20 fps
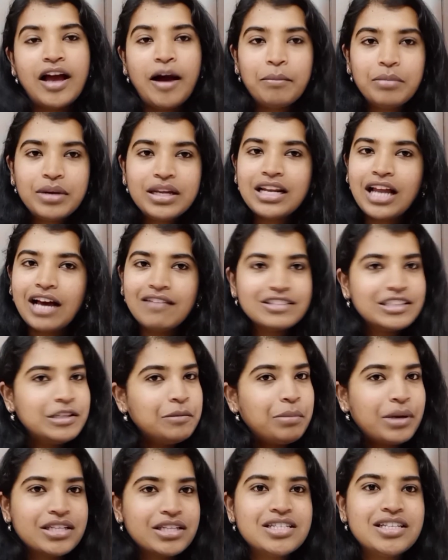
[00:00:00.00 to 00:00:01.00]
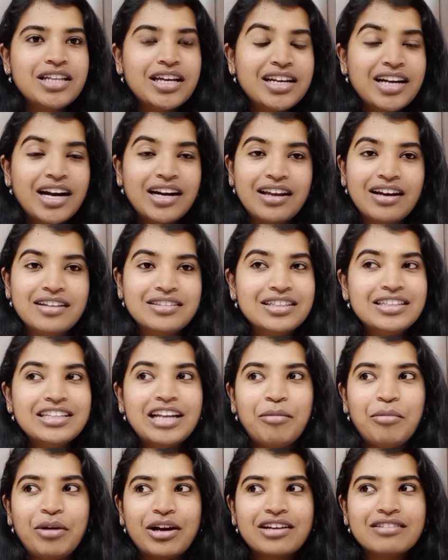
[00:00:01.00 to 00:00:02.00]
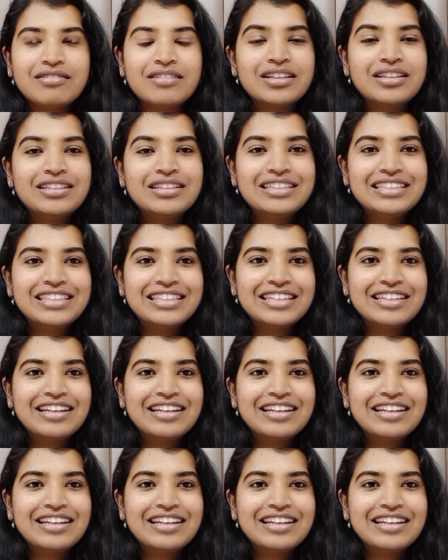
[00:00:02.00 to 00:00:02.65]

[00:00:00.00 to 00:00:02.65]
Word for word: அப்படின்னா வந்து பிரச்சனையே கிடையாது நமக்கு வந்து